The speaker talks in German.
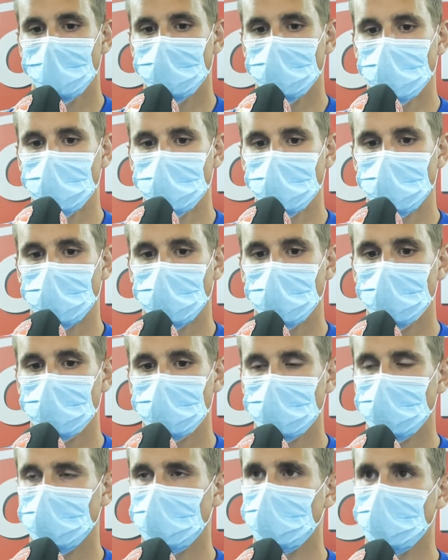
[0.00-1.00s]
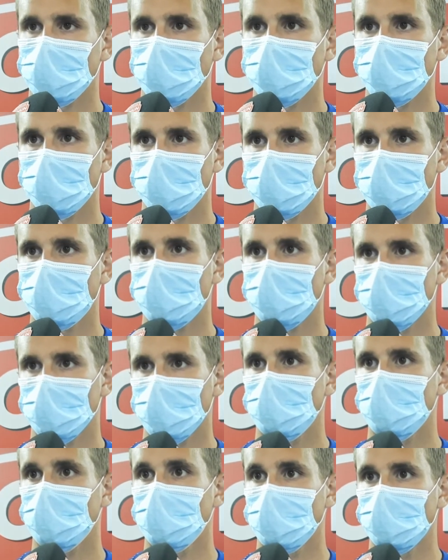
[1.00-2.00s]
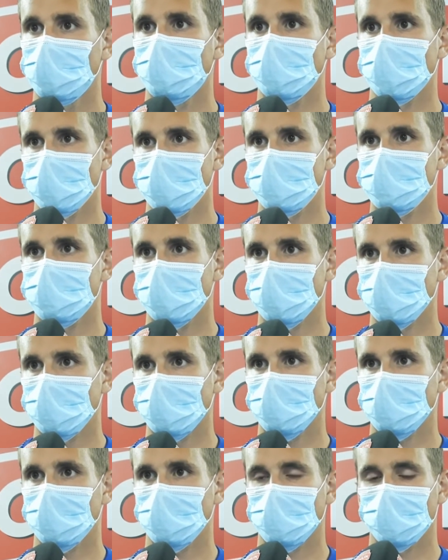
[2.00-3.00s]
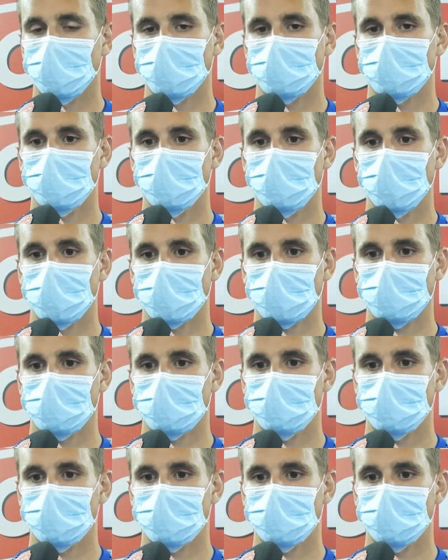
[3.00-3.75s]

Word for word: wir haben von Anfang an einen dominanten Auftritt gezeigt und man hat gemerkt,